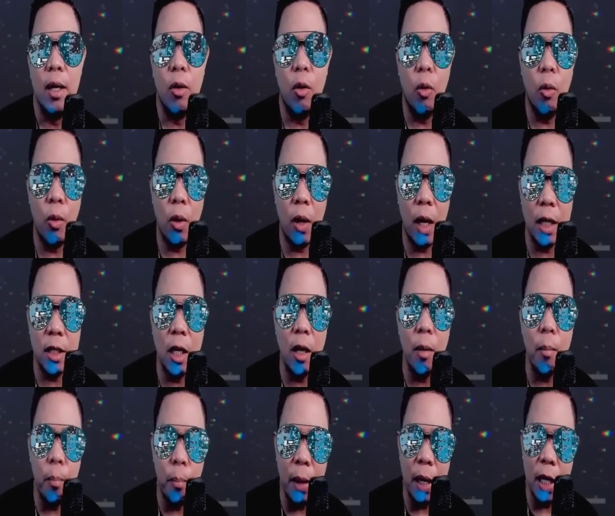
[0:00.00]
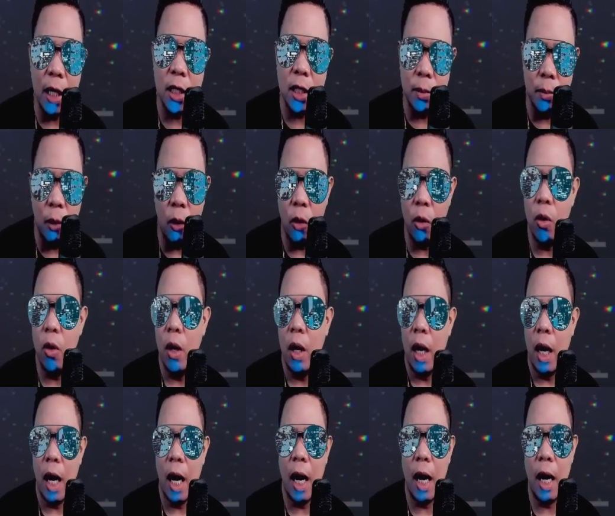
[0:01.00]
Kung kasing bilis mo
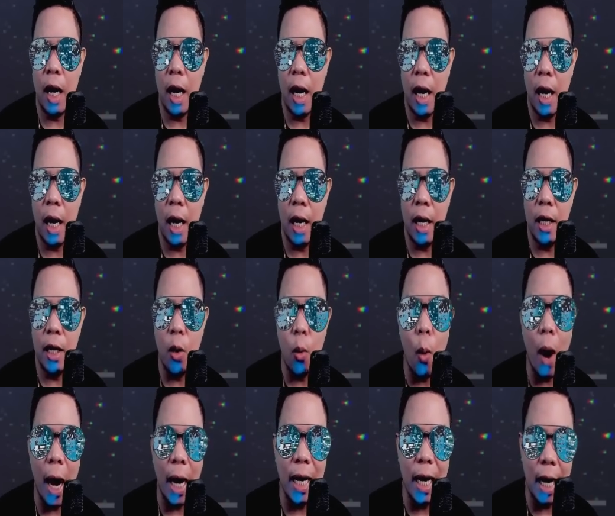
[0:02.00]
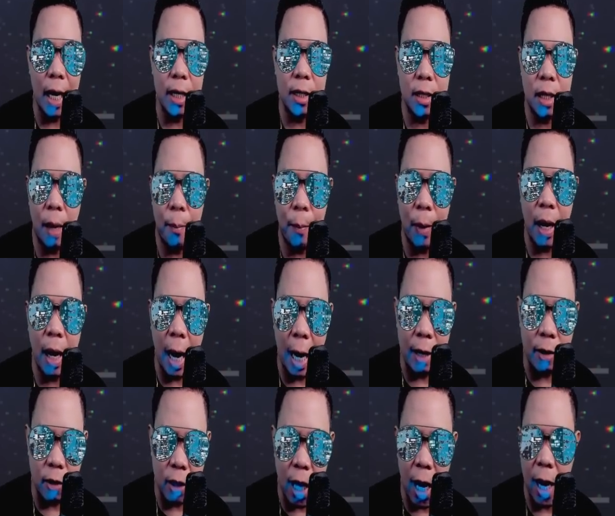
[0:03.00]
ang uh, liwanag sa
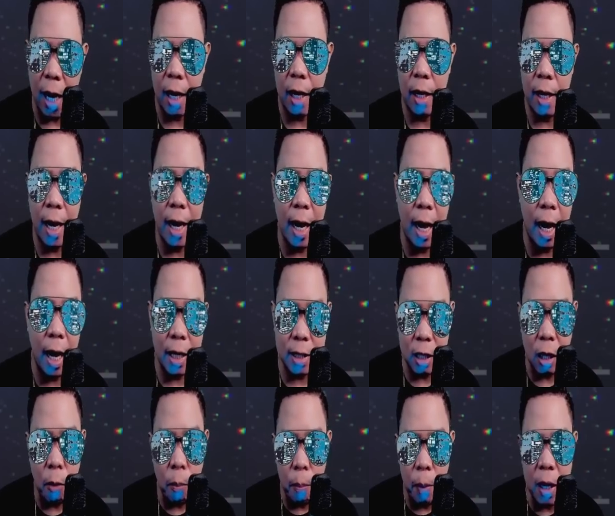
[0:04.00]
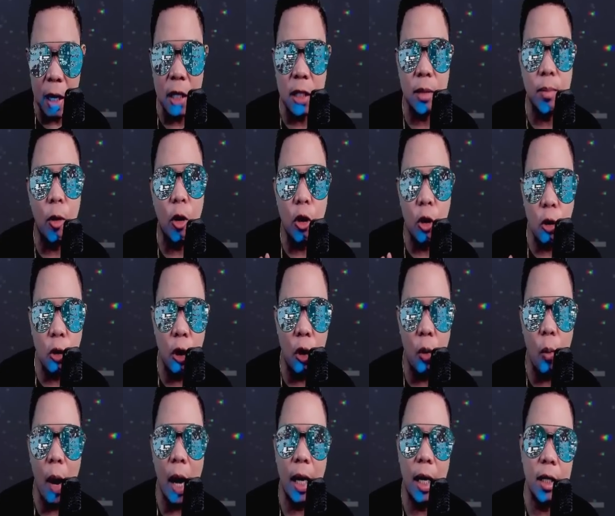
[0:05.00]
pag-andar. Ayan ah, kasing bilis mo yung
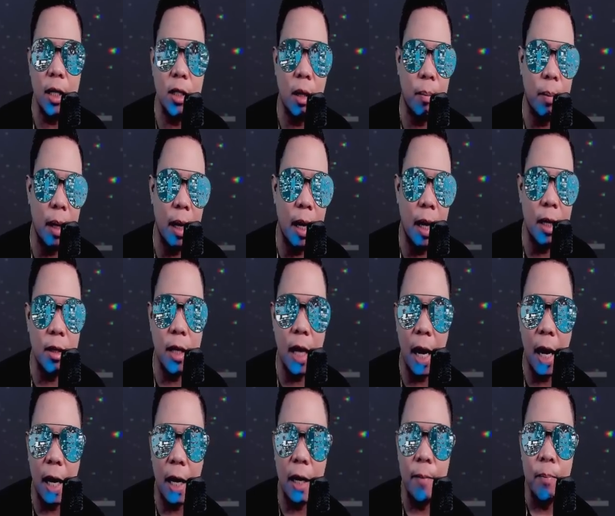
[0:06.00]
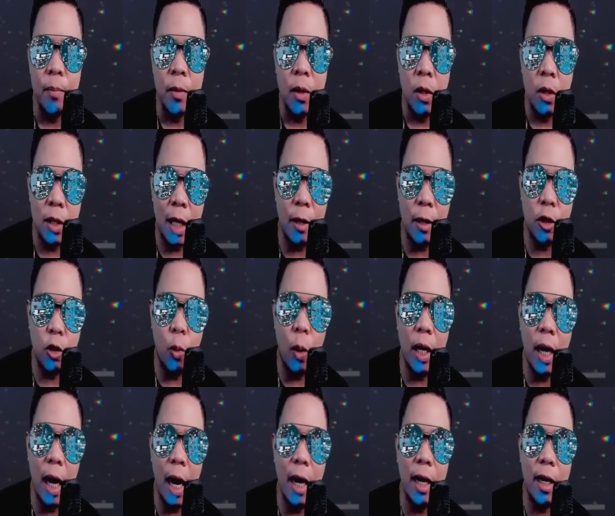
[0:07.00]
liwanag sa pag-andar, tapos
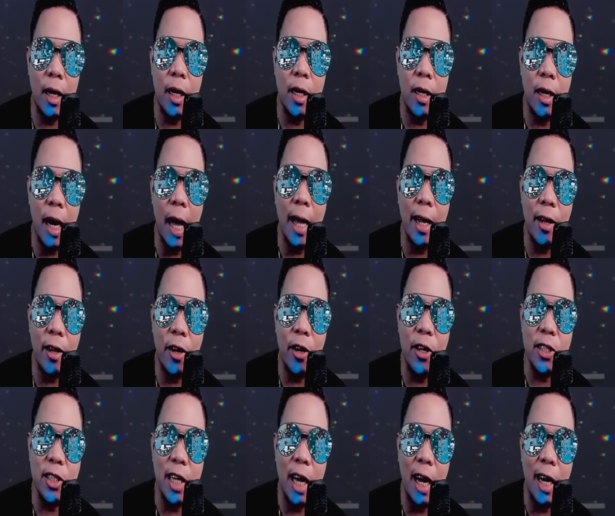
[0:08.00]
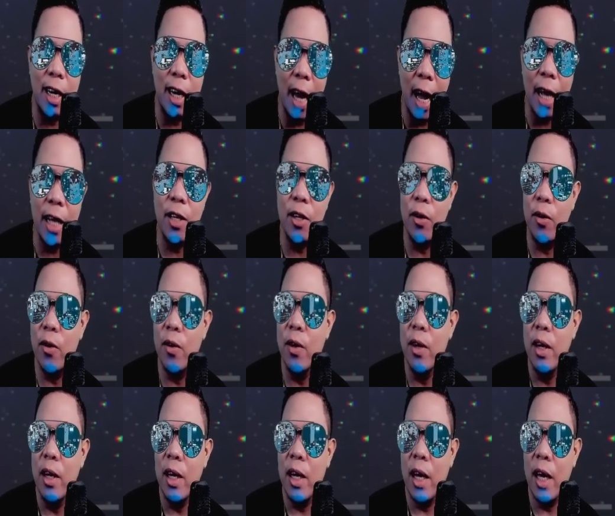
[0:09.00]
100 light years ang layo,
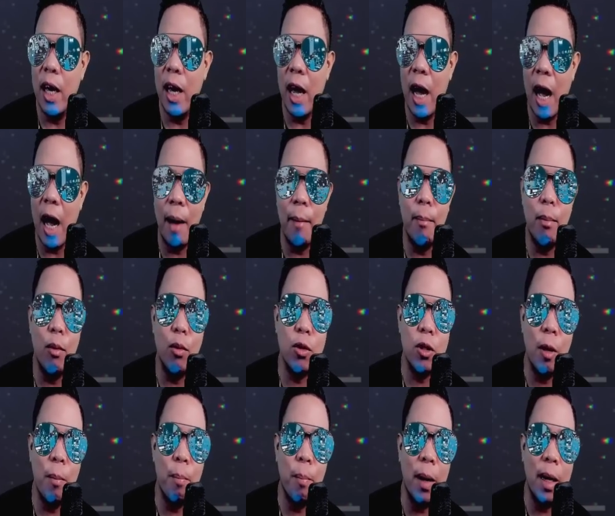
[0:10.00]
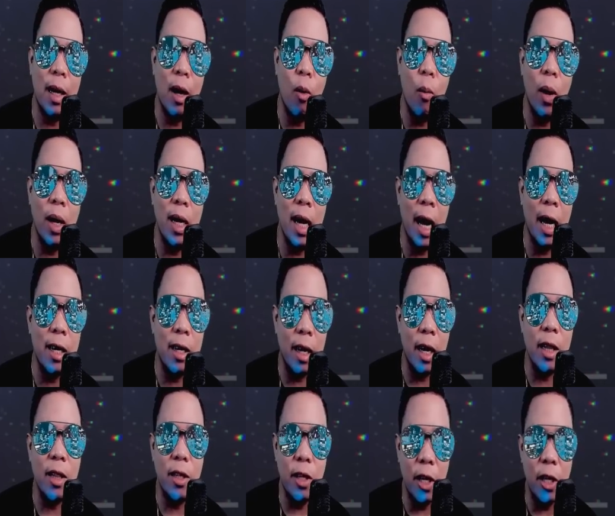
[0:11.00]
eh aabutin pa ng
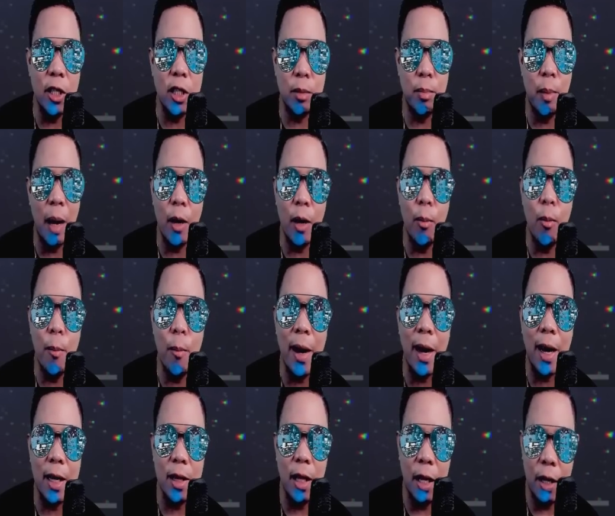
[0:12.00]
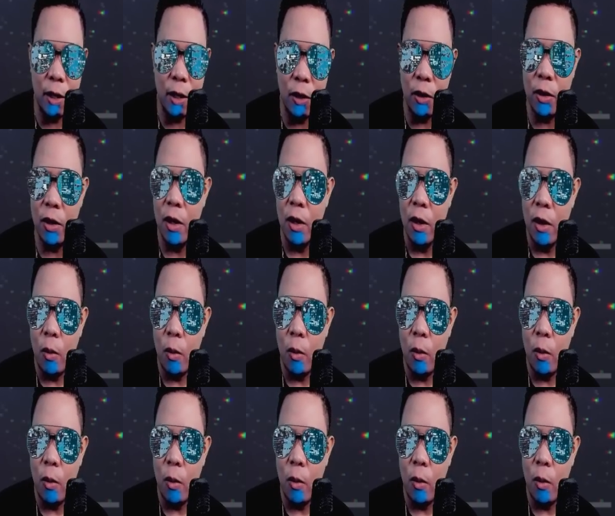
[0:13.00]
100 years bago mo marating yun.